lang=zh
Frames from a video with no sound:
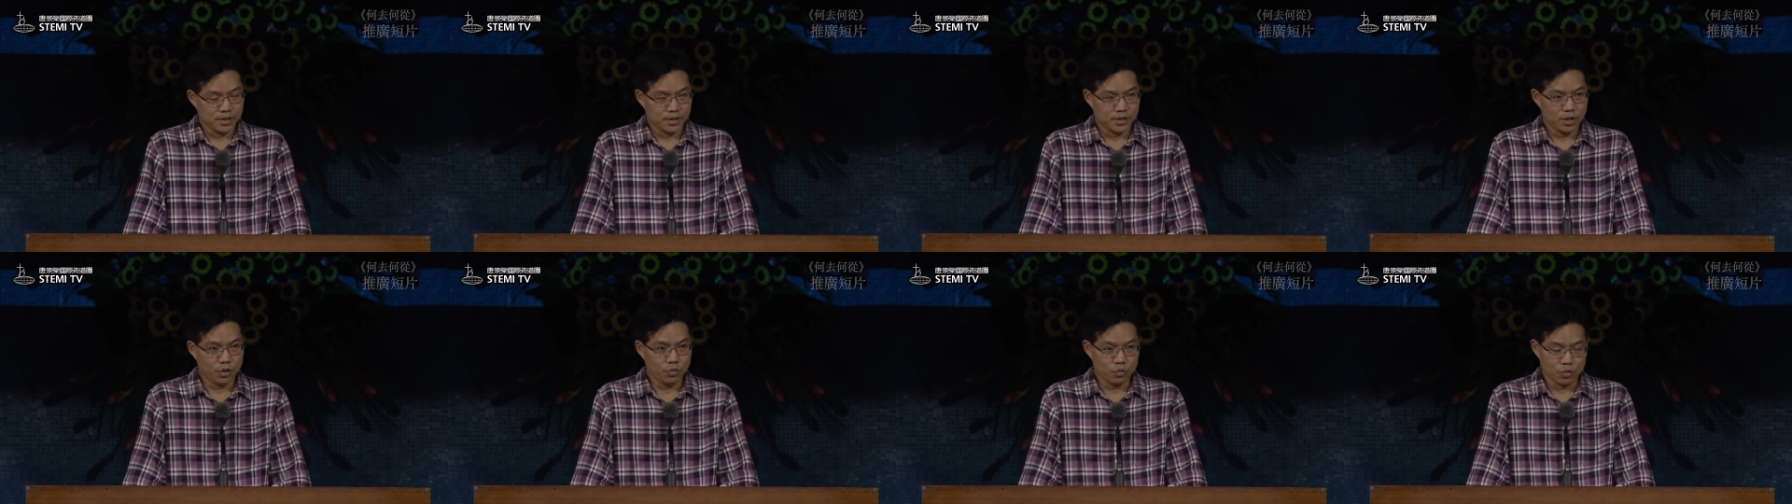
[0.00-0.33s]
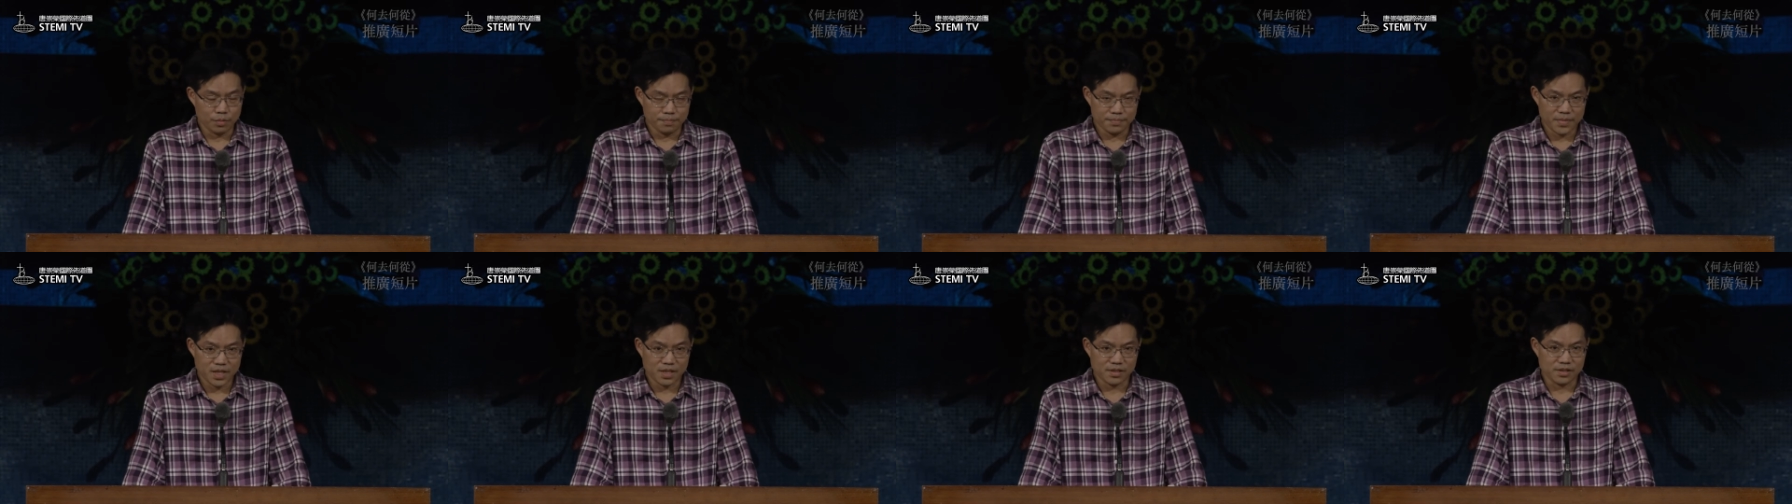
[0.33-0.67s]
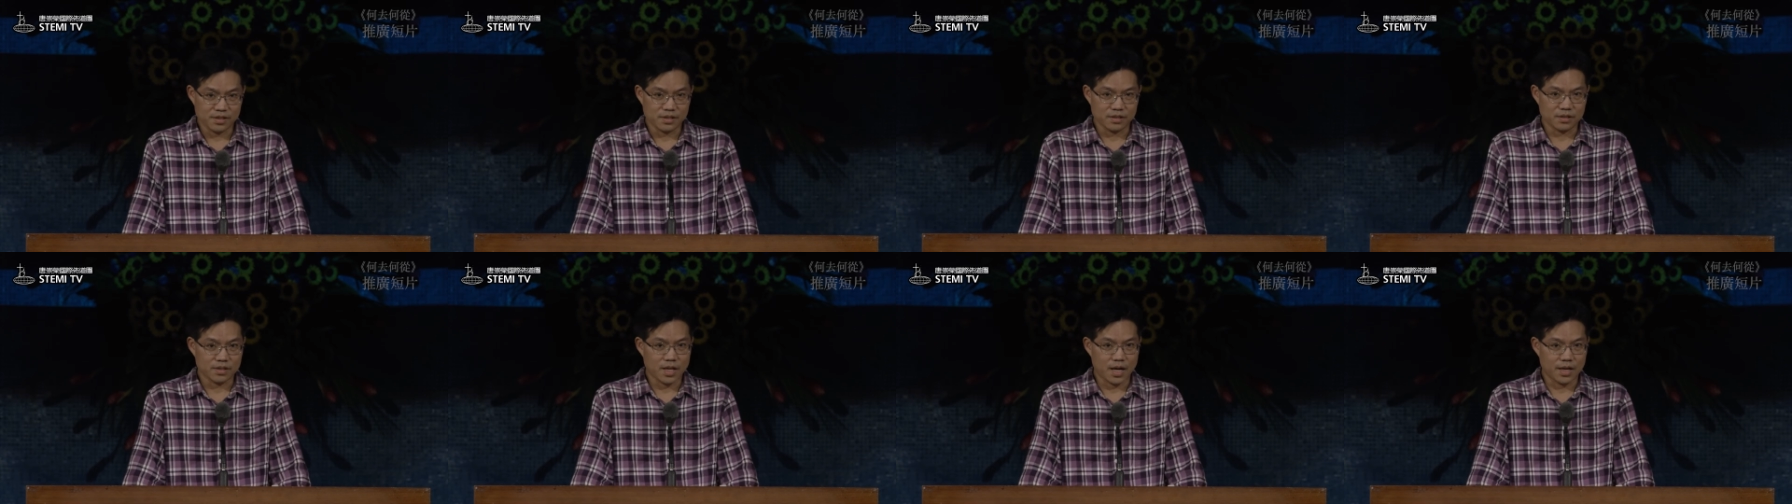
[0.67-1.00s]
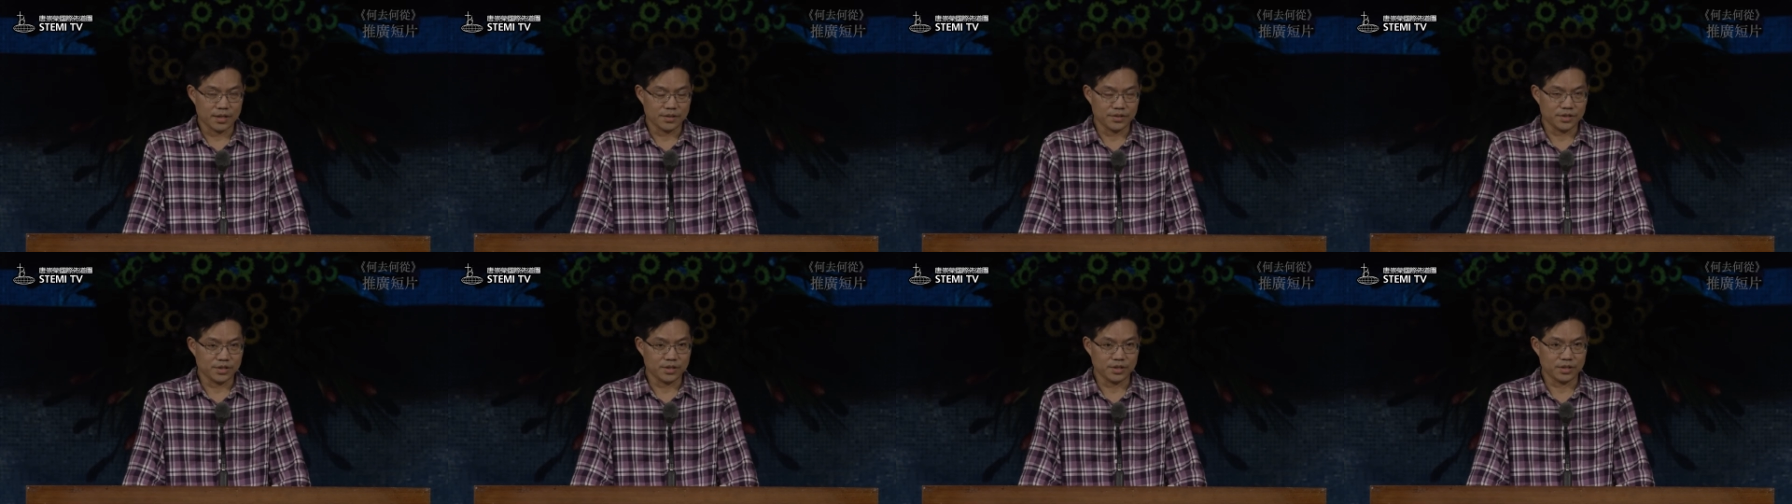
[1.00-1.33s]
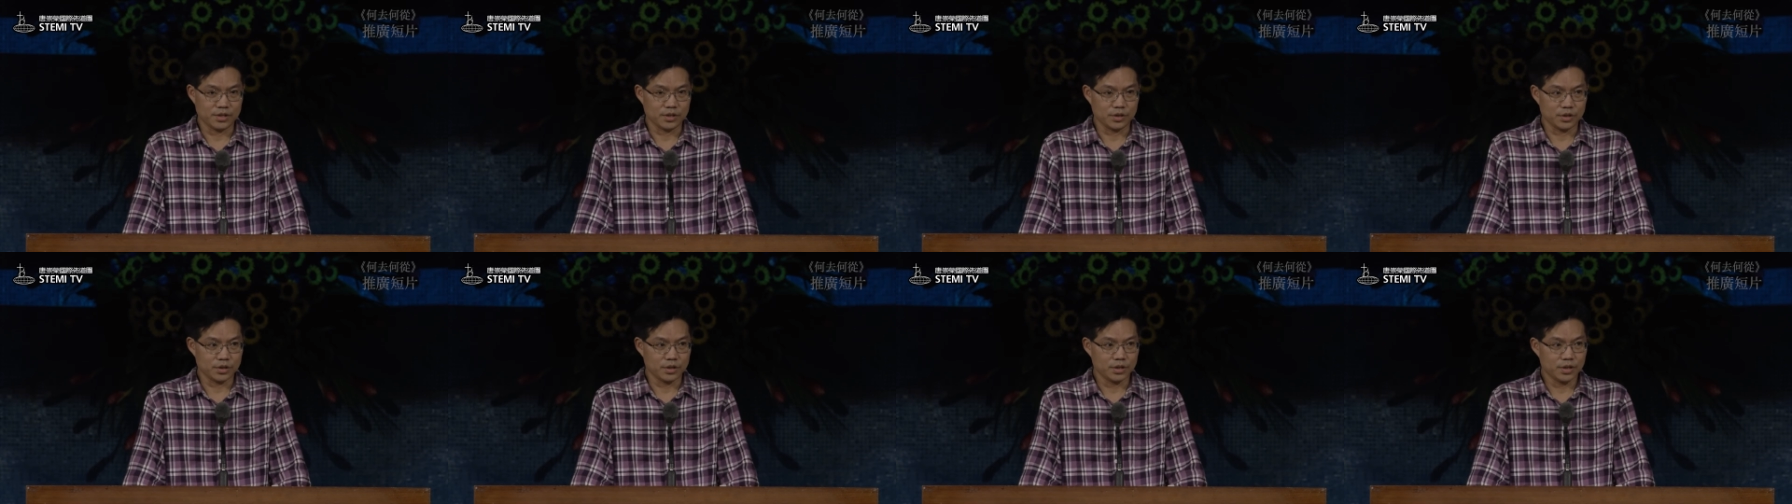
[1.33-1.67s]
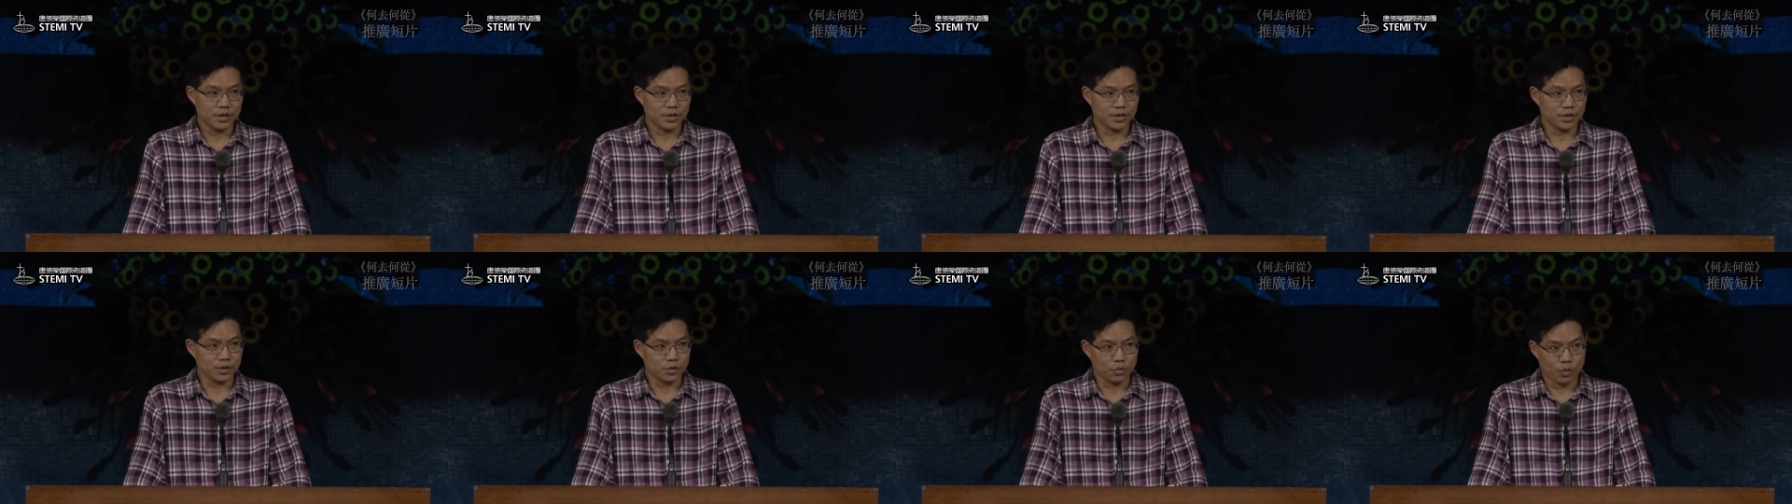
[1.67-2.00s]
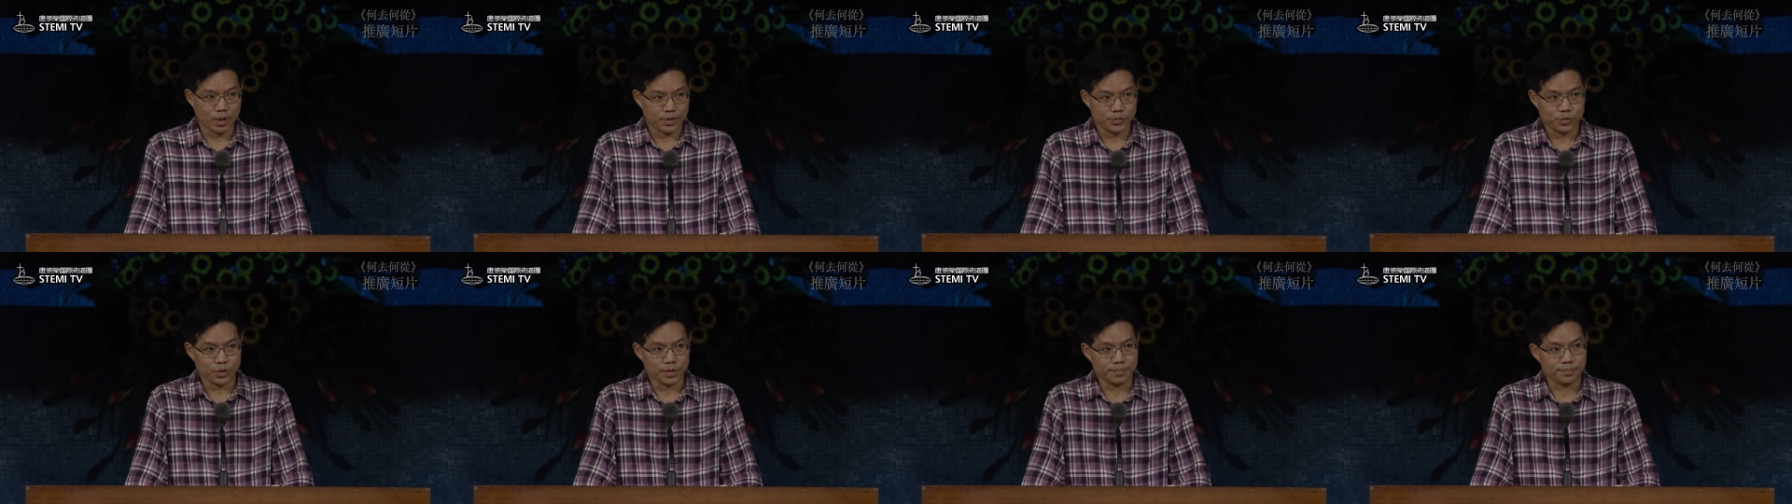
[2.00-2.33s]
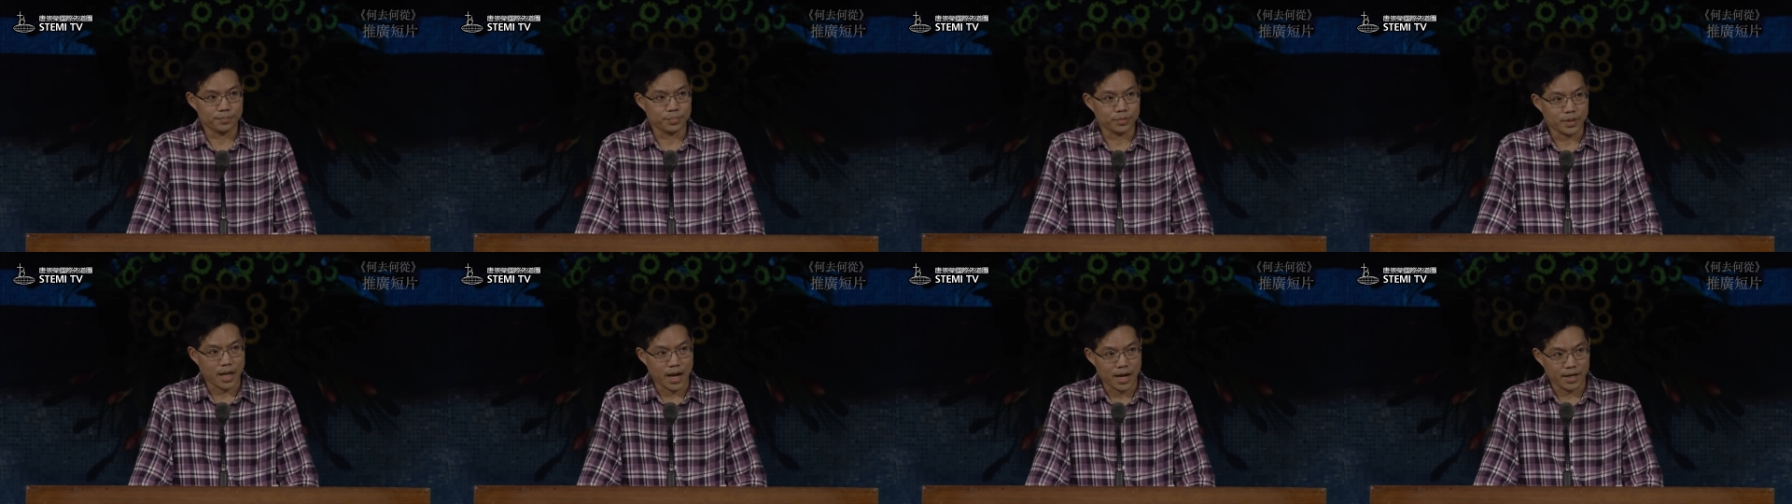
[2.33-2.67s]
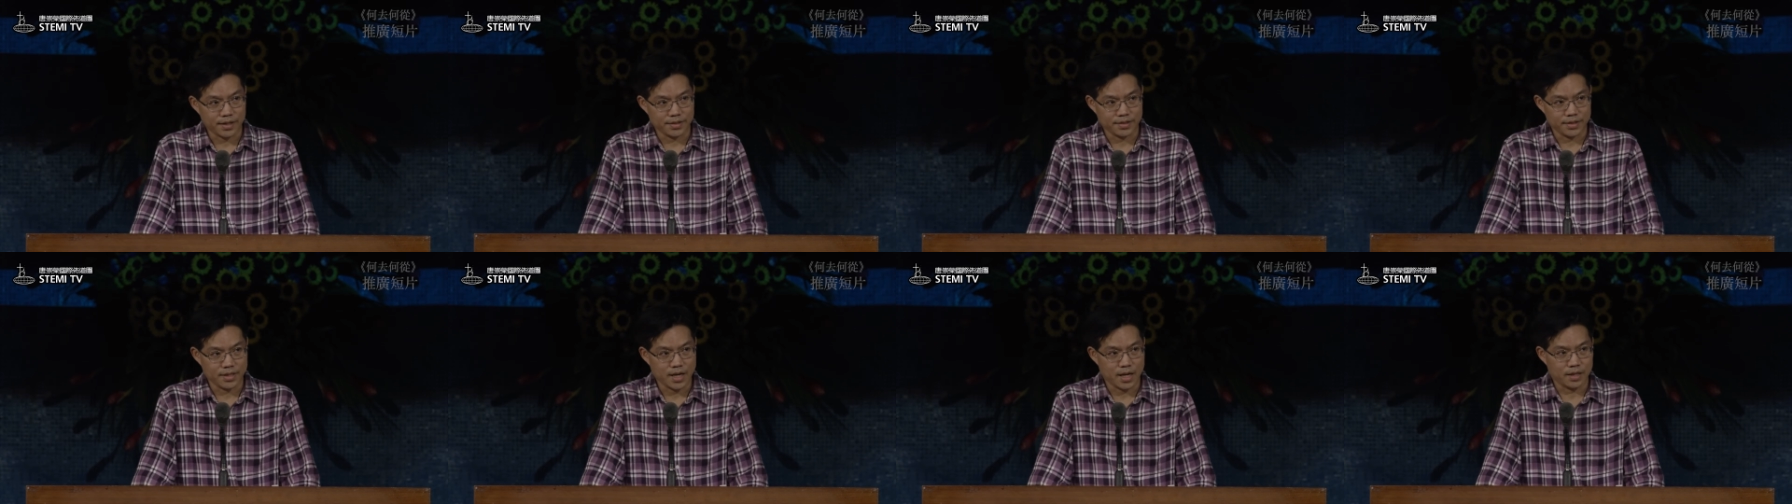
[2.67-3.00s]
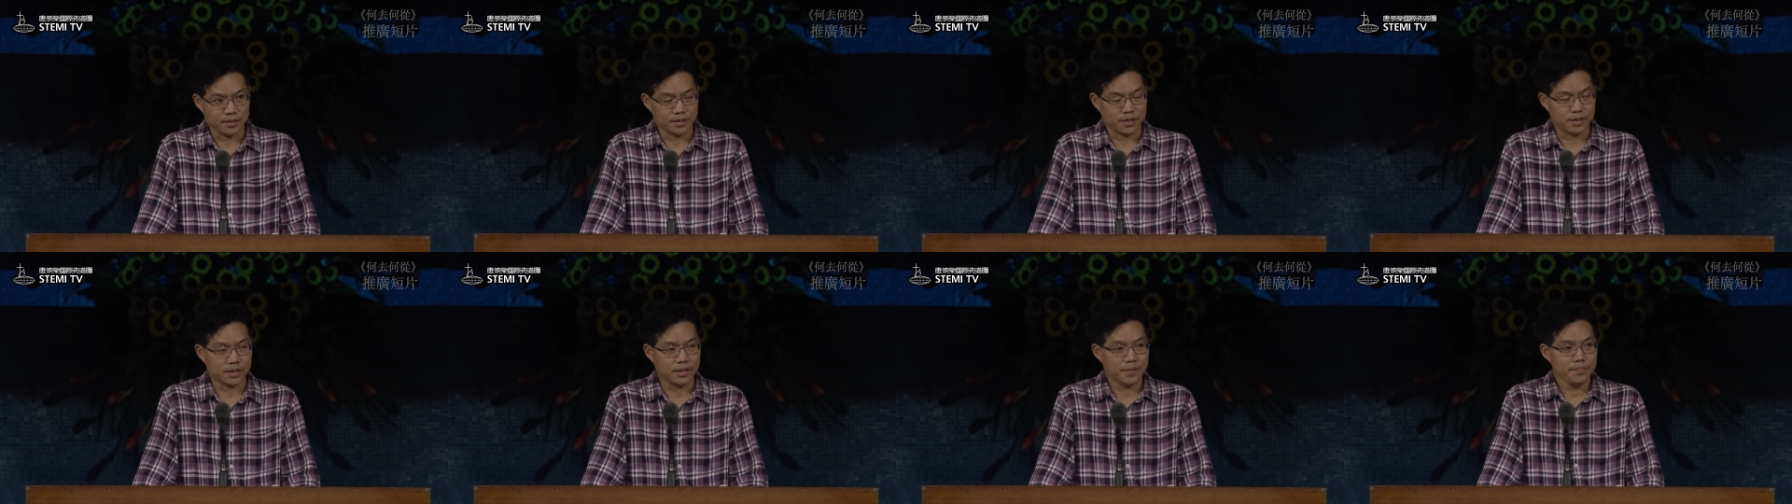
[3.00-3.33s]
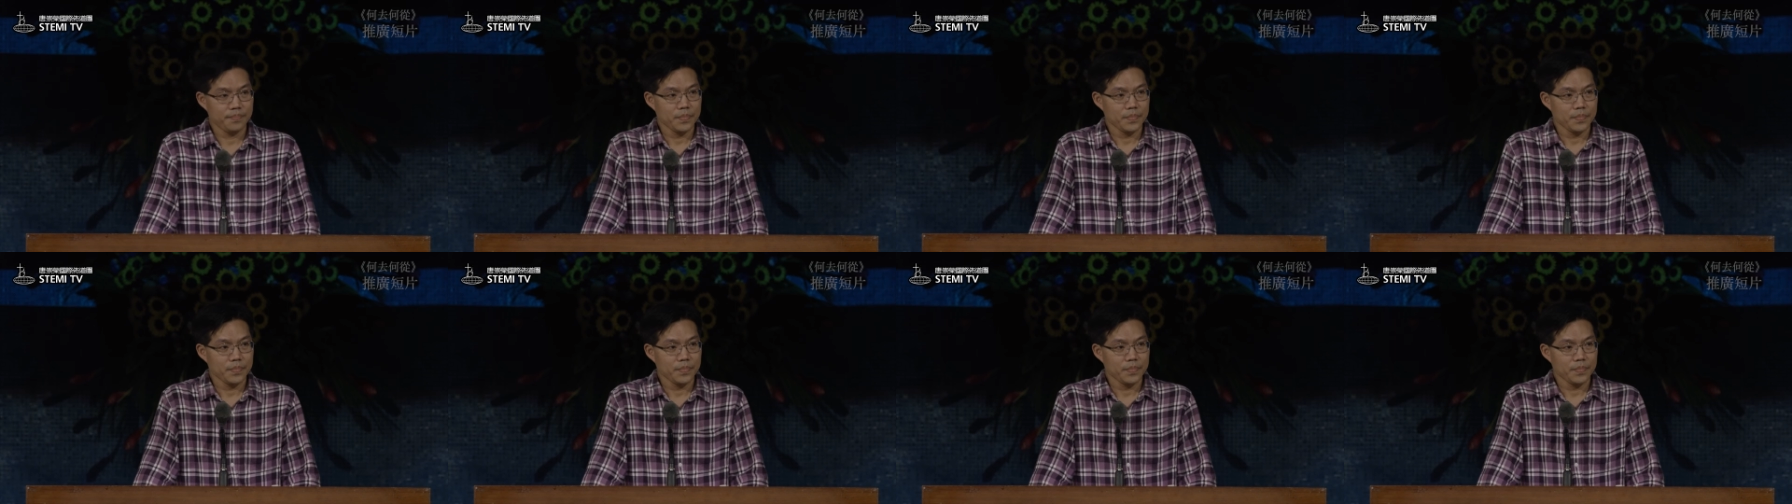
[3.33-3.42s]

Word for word: 跟我们那个时代其实是完全不太一样的，